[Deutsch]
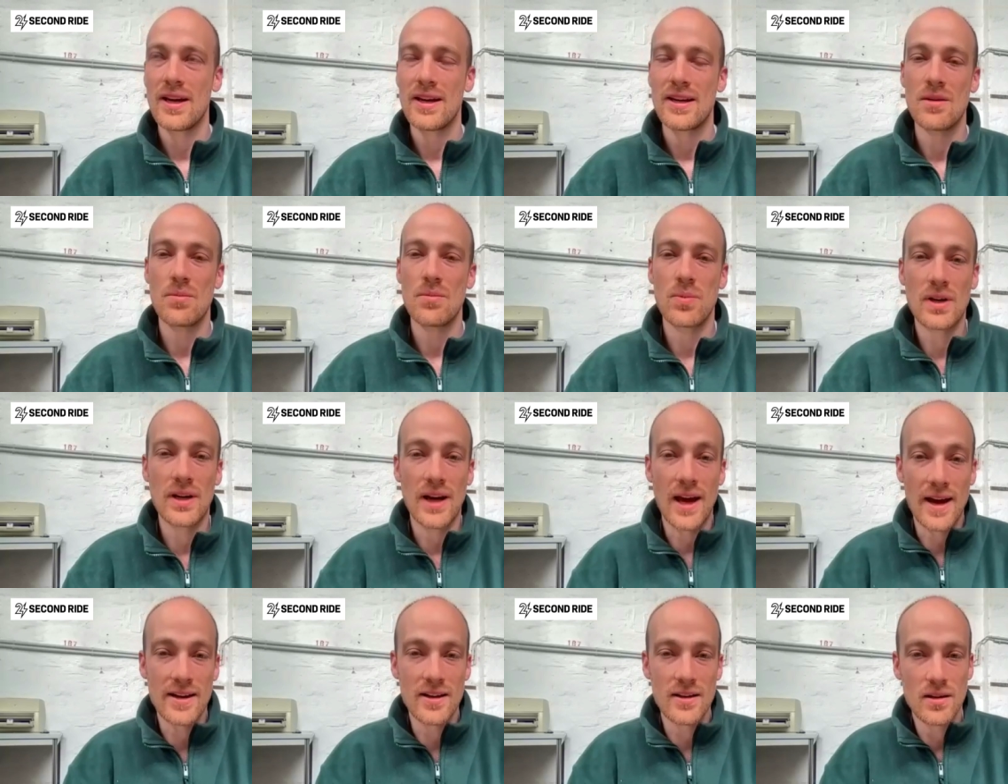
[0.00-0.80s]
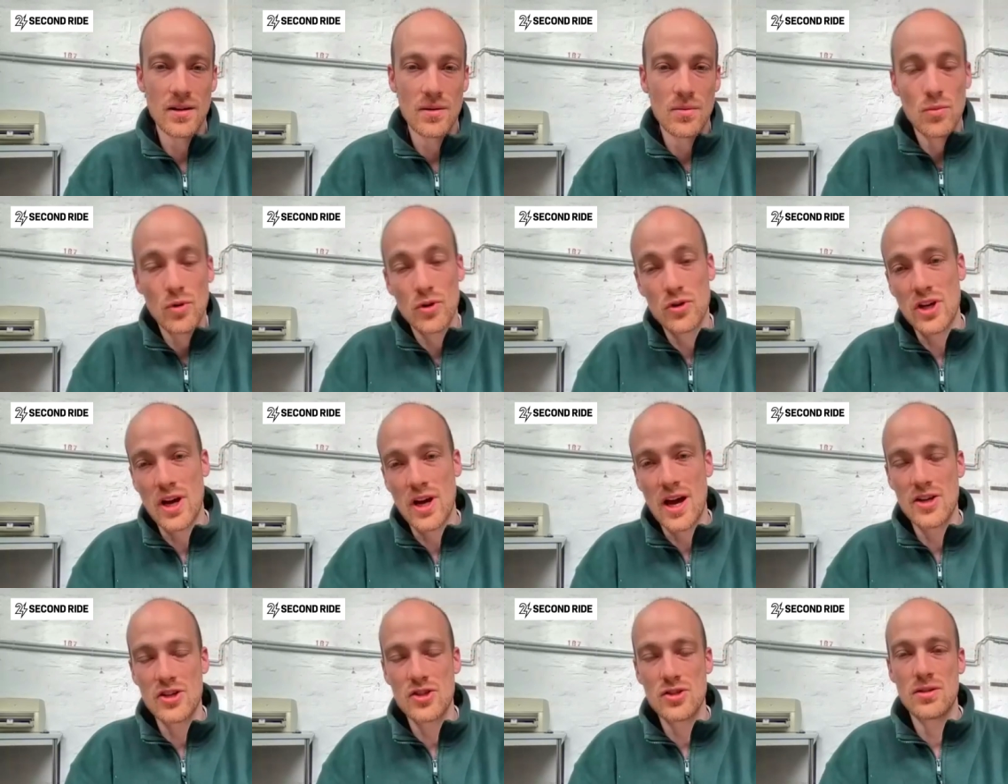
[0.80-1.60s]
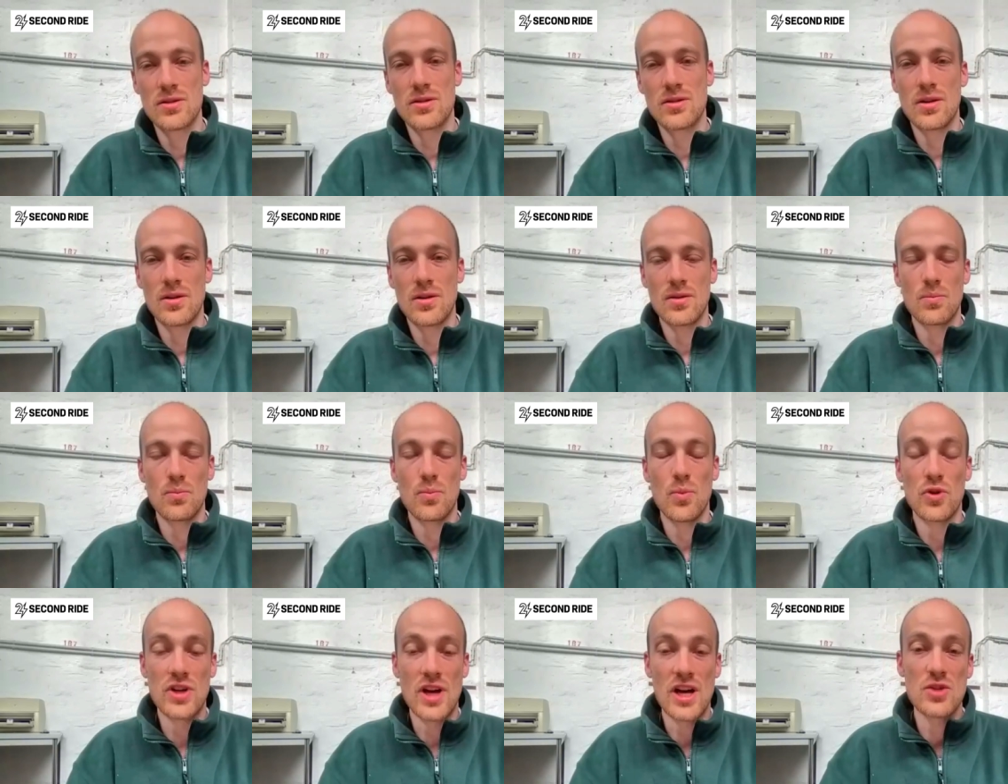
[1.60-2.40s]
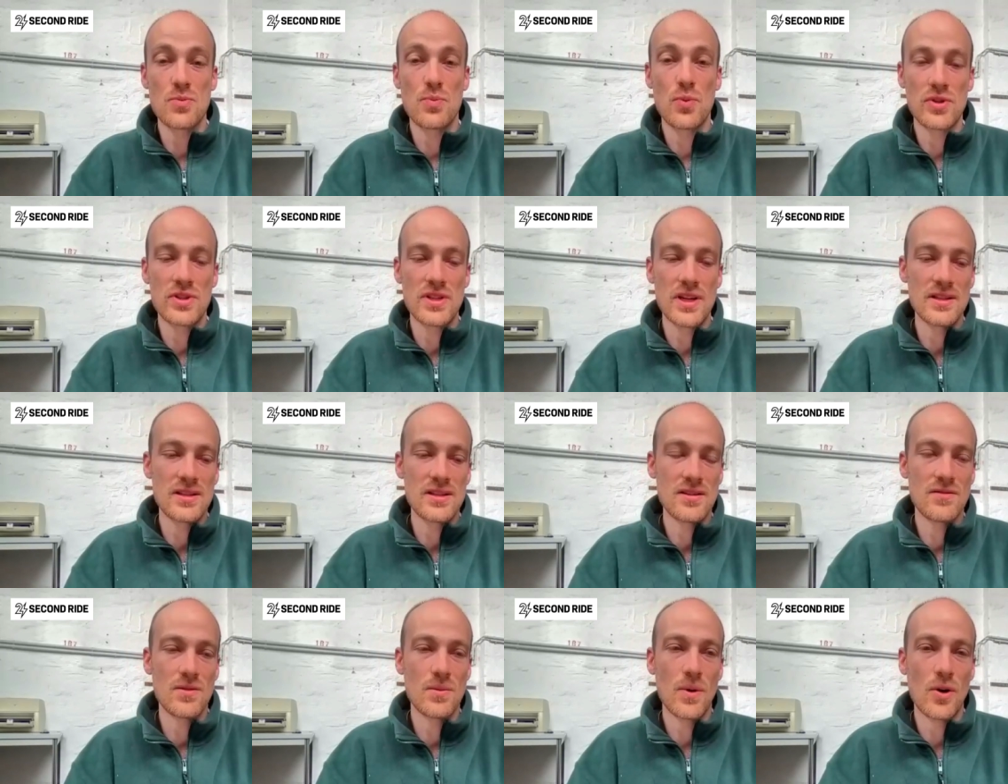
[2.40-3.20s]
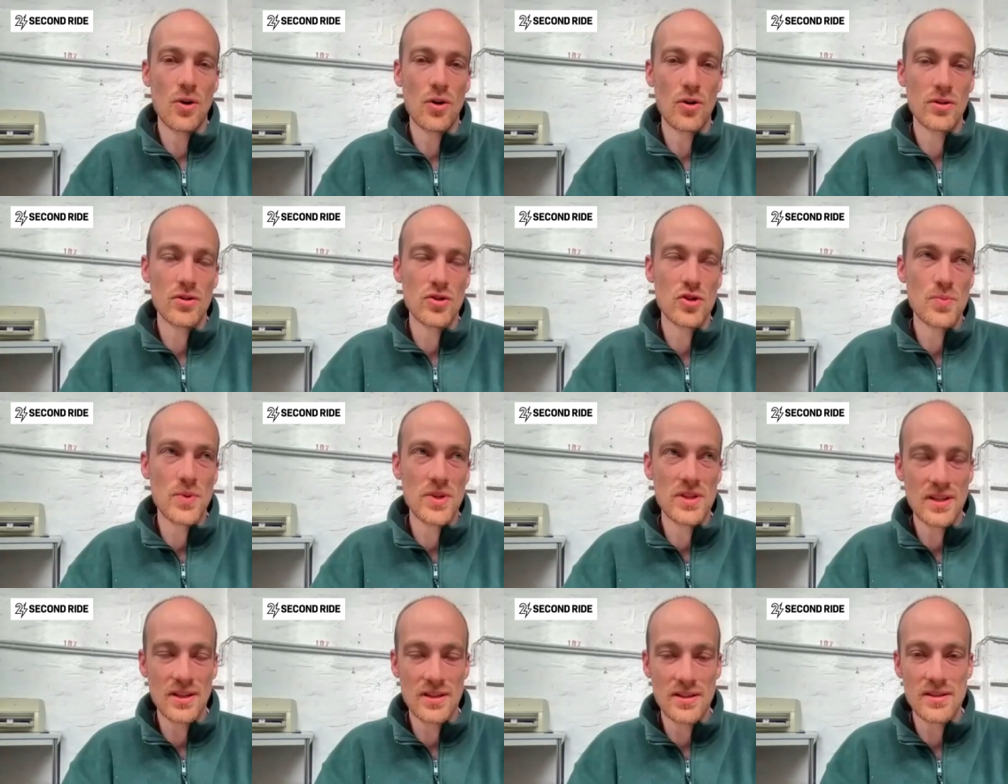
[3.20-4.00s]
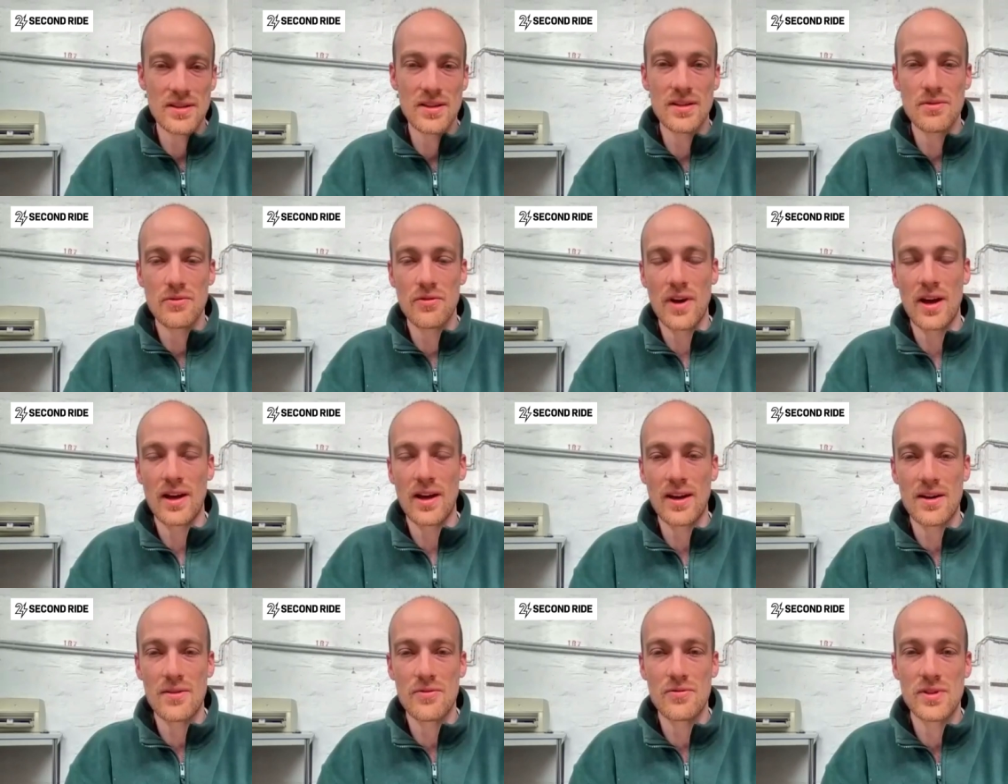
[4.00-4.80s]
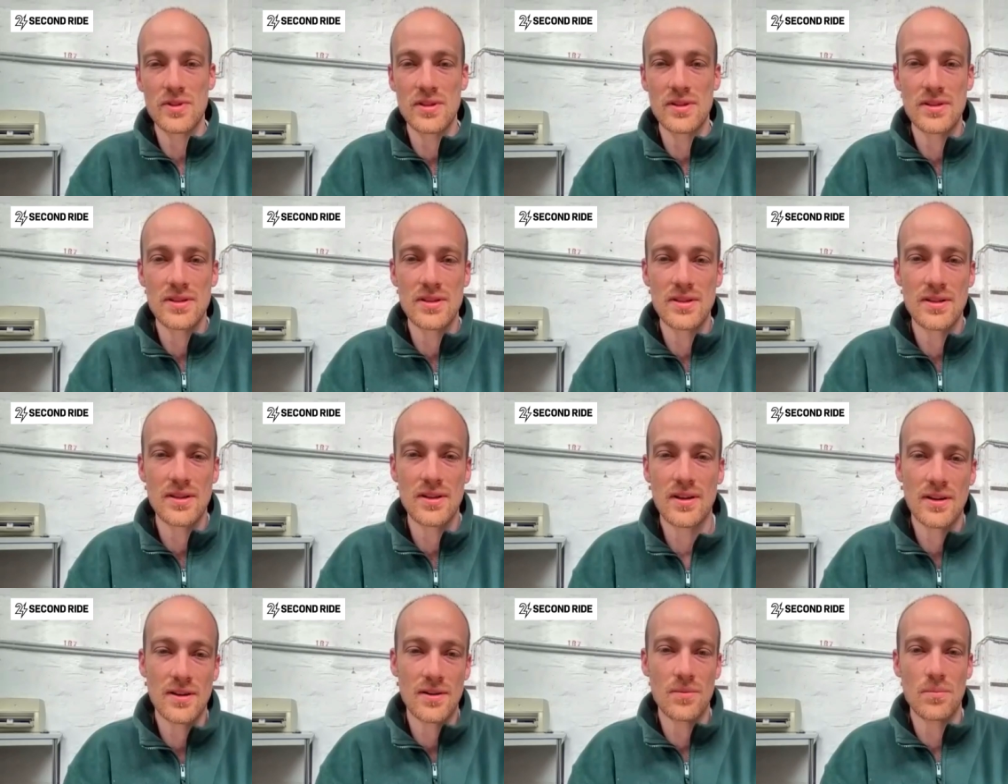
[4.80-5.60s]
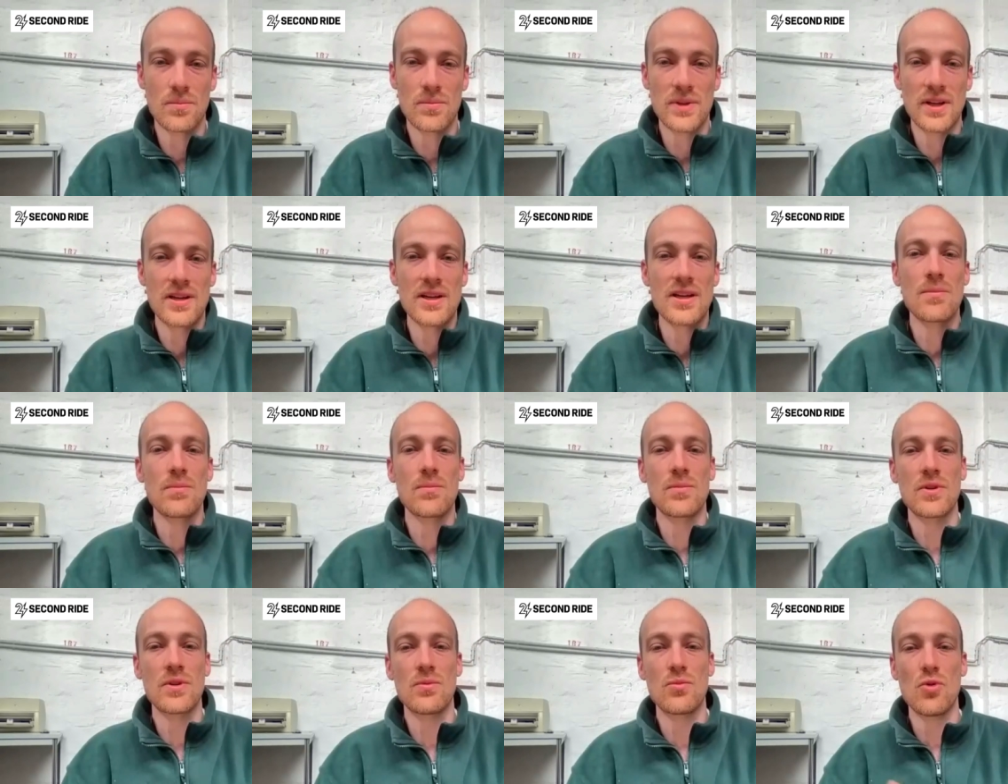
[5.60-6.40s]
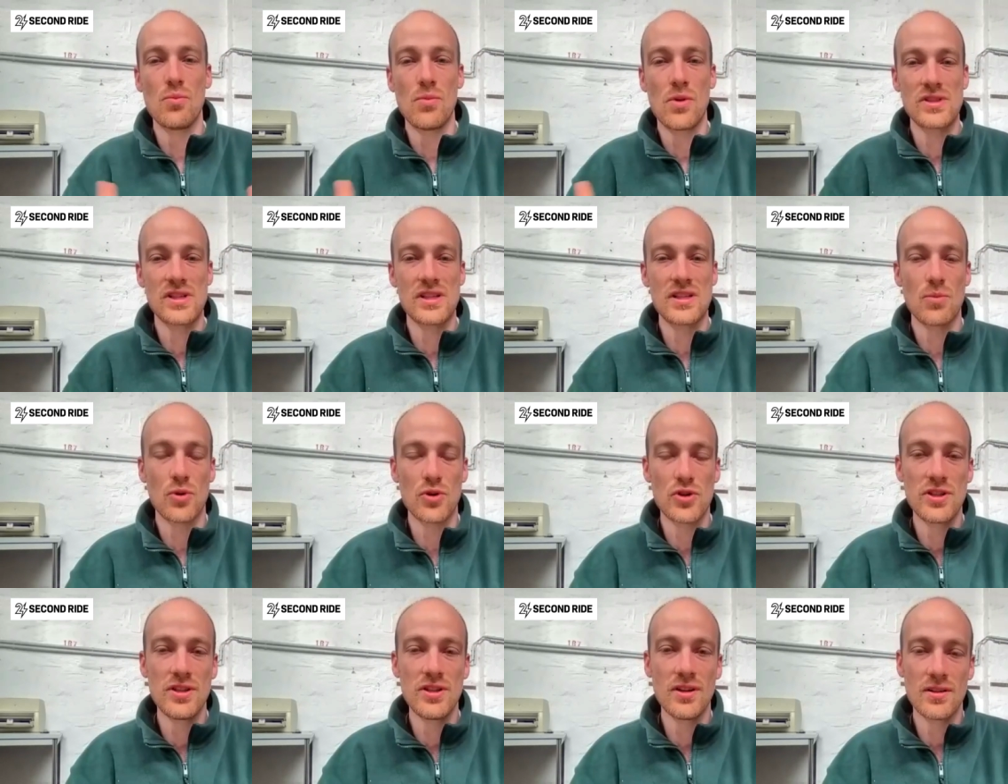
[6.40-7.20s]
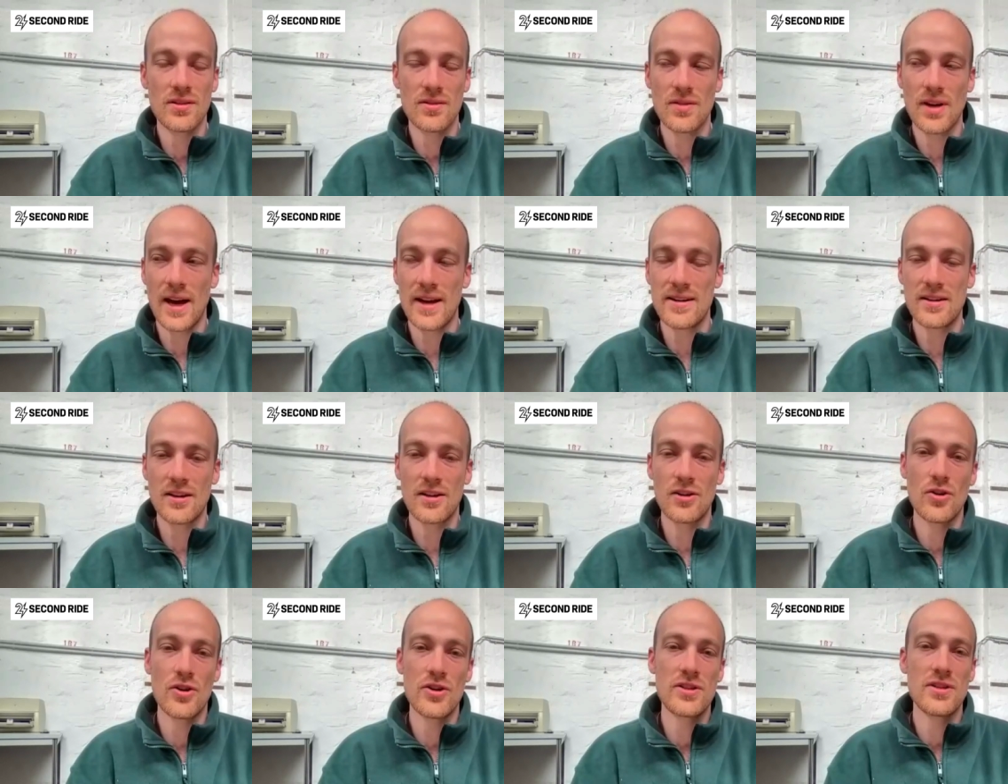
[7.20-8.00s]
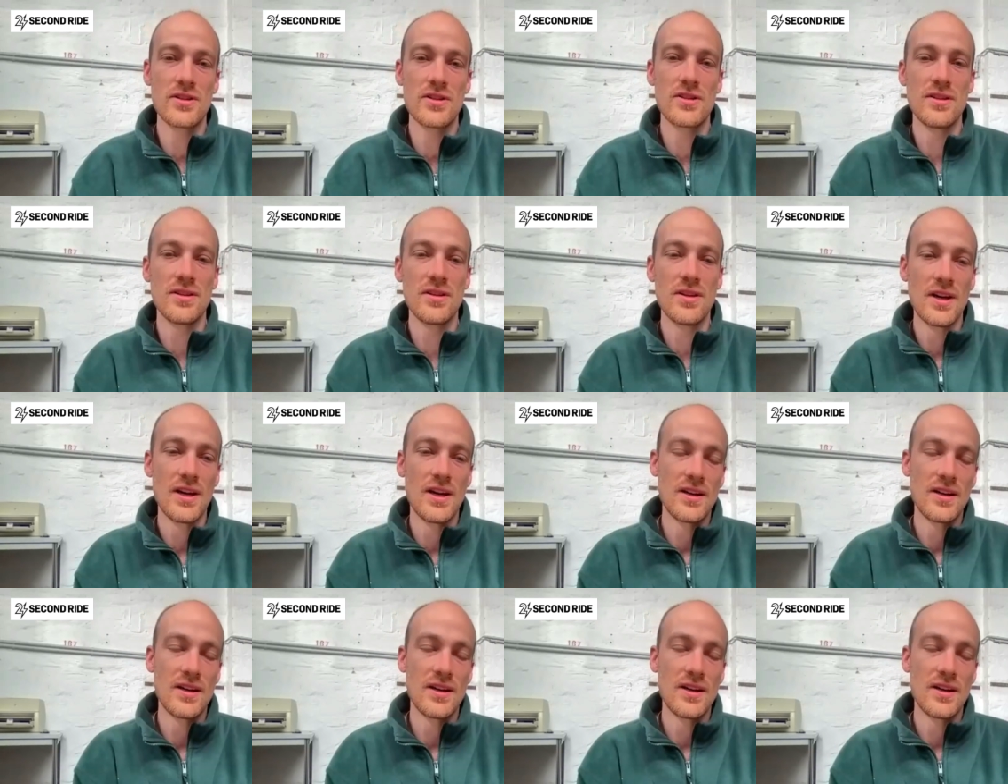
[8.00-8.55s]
eine kleine Montage, äh, Montageprozesse, wir brauchen spezialisierte Fachkräfte, die ähm, dann eben den Umbausatz montieren, andere Leute, die